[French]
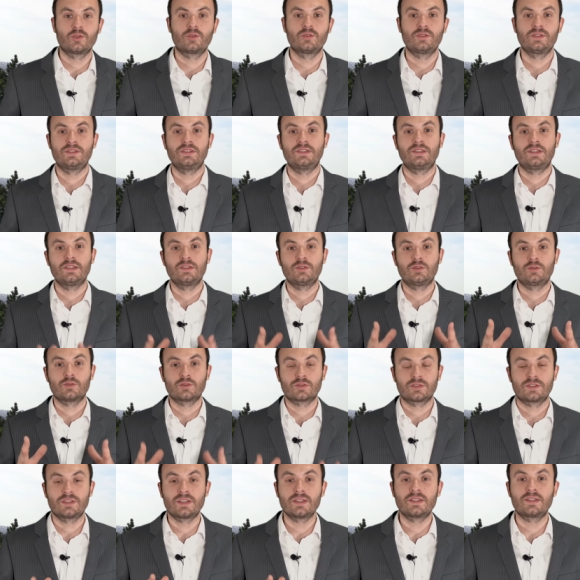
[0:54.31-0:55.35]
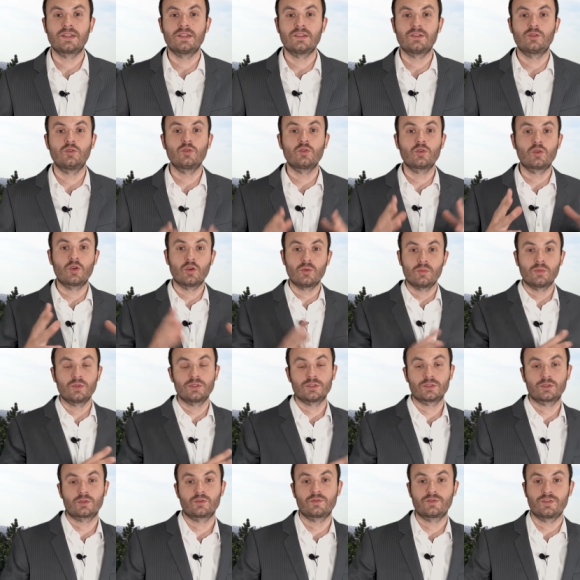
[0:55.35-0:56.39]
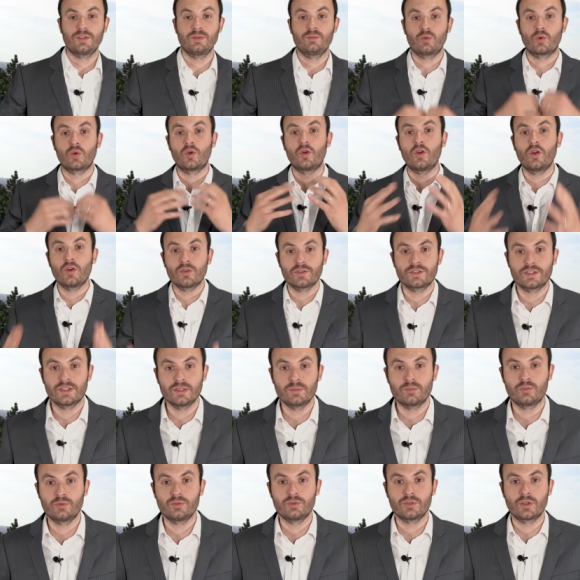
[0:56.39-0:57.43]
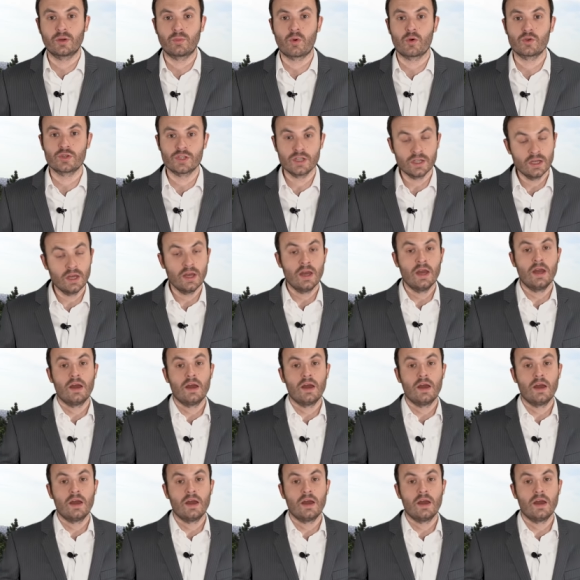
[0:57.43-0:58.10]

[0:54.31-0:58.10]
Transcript: sollicité sur cette question comment est-ce qu'on fait pour lancer plusieurs projets